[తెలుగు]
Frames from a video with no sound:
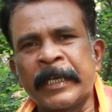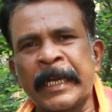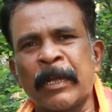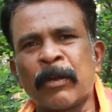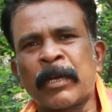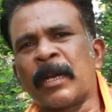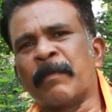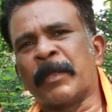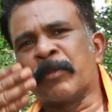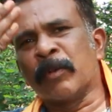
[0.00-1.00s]
ఎన్నో రకాల
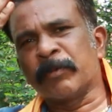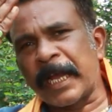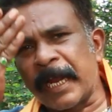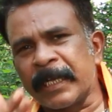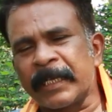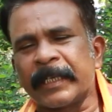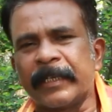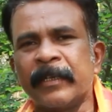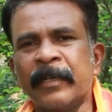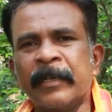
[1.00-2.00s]
మందులు తయారు చేసి
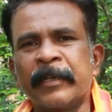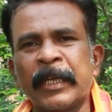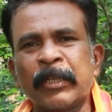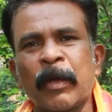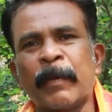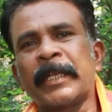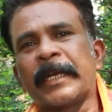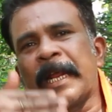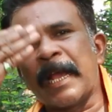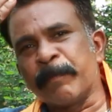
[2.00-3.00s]

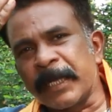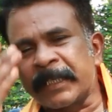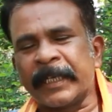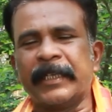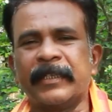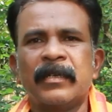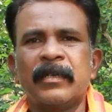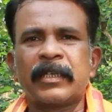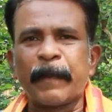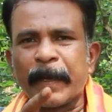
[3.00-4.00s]
ఎంతోమందికి న్యాయం చేసి
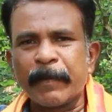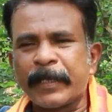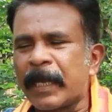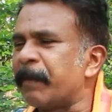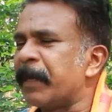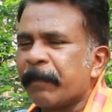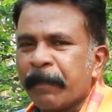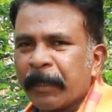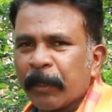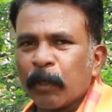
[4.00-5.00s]
చెప్పిన విషయాలు మీ
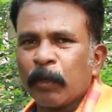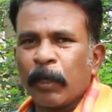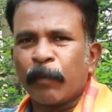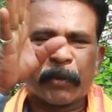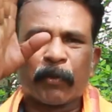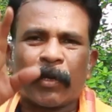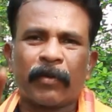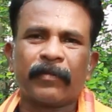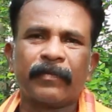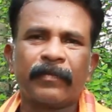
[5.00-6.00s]
మీకు ఈరోజు నేను
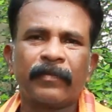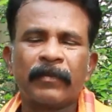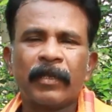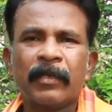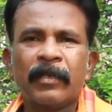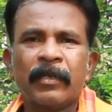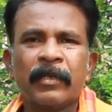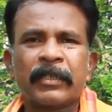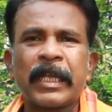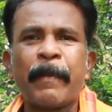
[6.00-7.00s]
పెడుతున్నాను
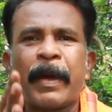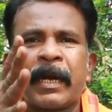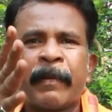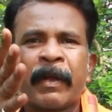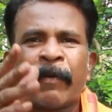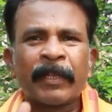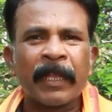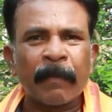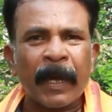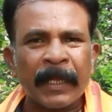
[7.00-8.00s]
సామాన్యమైన
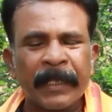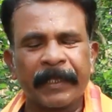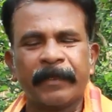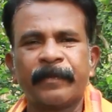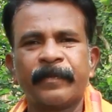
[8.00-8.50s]
వైద్యం కాదు ఇది